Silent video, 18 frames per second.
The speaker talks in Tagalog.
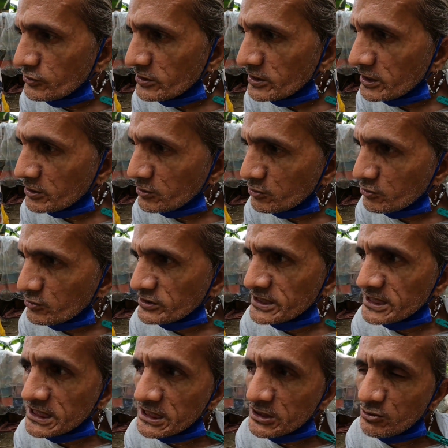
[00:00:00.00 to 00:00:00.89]
sige,
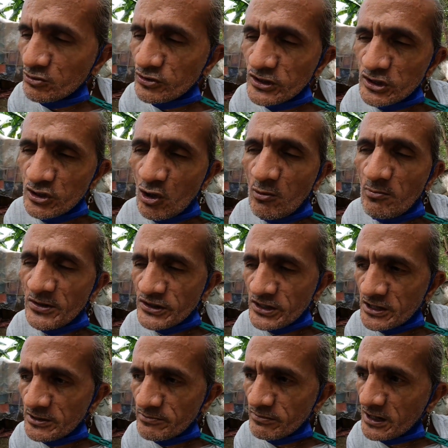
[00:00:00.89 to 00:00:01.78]
sige kung hindi niyo ako
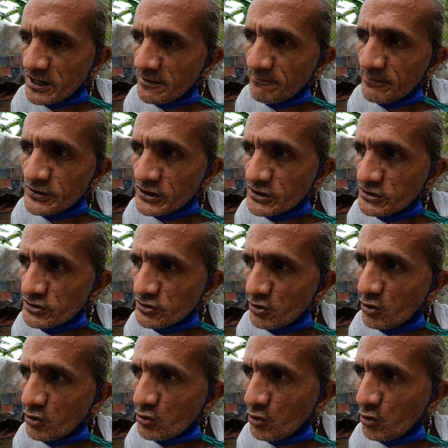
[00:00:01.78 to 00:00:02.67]
matanggap na kapatid
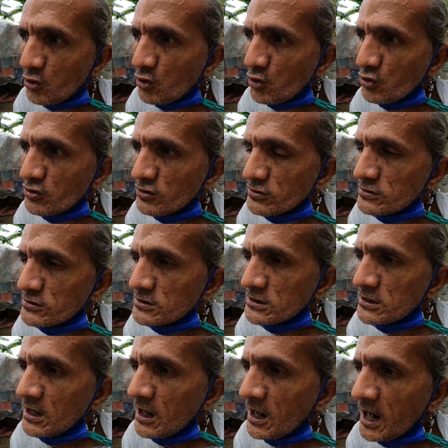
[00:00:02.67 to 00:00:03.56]
niyo ako,
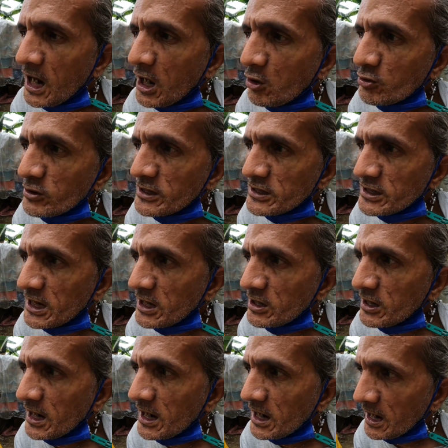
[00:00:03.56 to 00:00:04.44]
ako lang
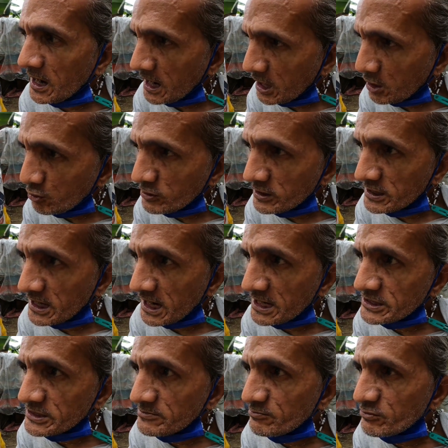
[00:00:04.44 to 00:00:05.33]
ah, ako lang
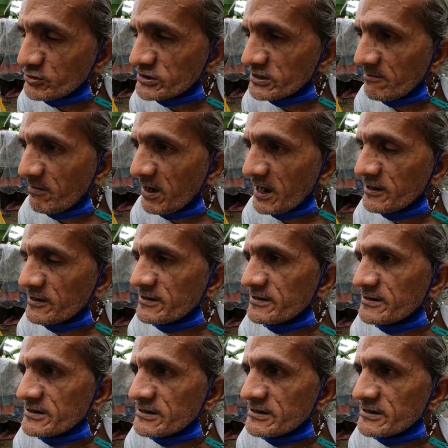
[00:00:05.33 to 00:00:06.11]
alisin po sa, ba,